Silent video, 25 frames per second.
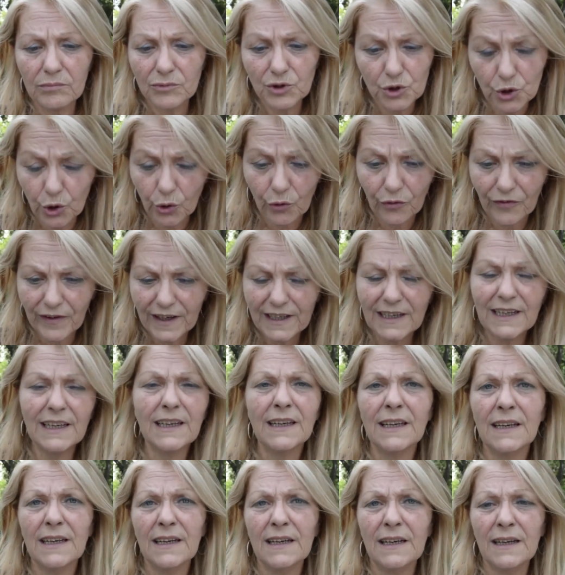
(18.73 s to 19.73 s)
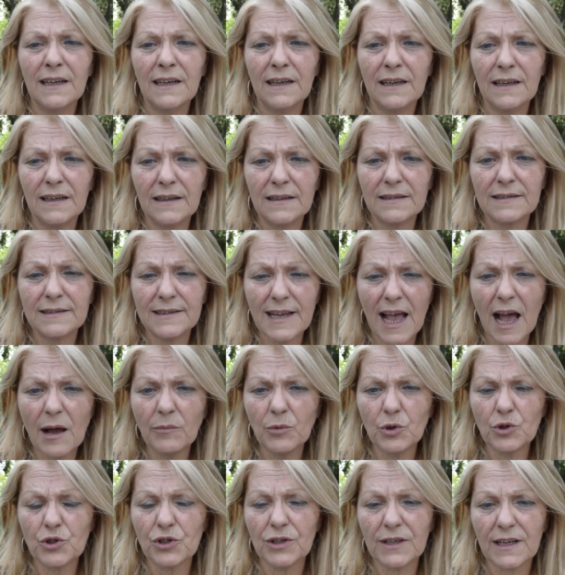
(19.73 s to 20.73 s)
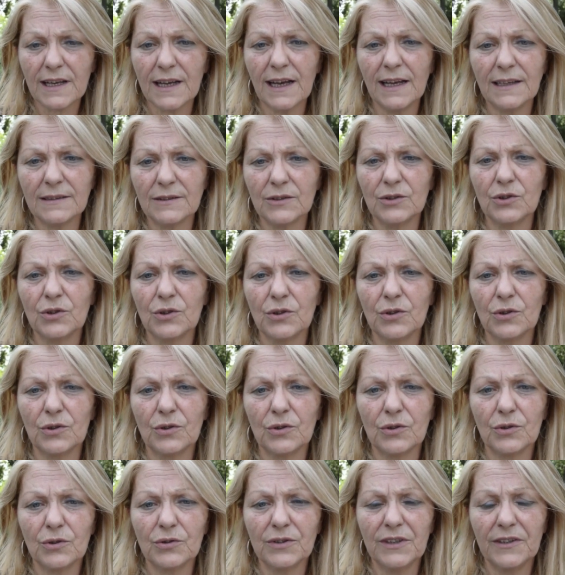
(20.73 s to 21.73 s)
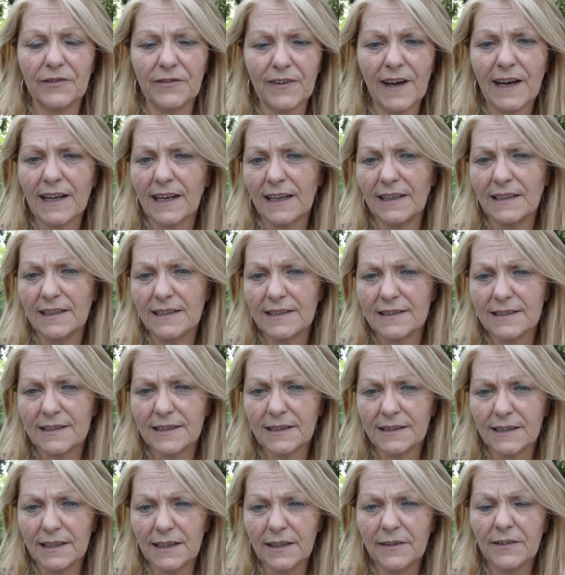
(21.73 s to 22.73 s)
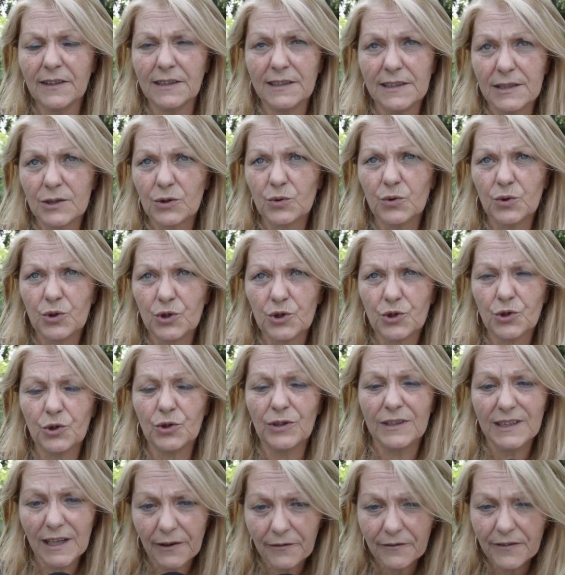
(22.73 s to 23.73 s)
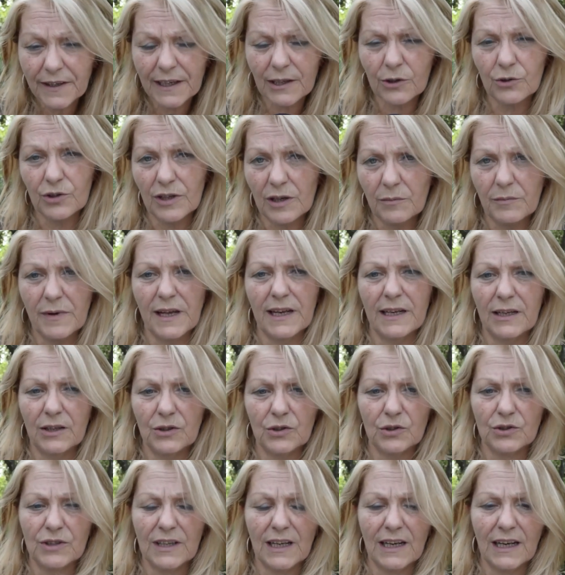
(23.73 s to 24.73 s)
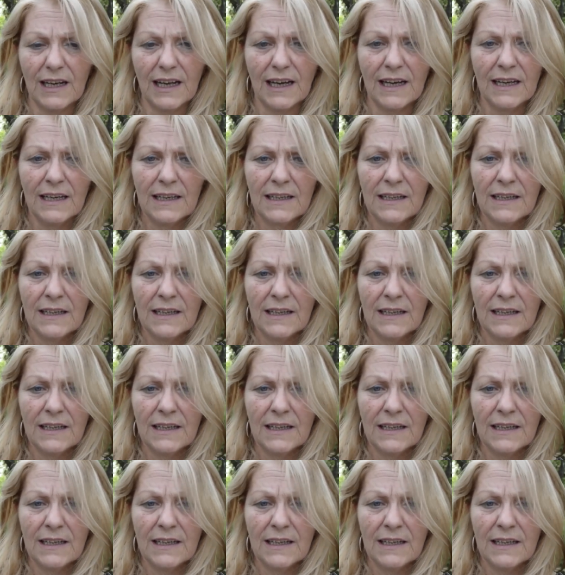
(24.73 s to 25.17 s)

giovani, eh, stiamo cercando di fare iniziative, discussioni davvero nel merito della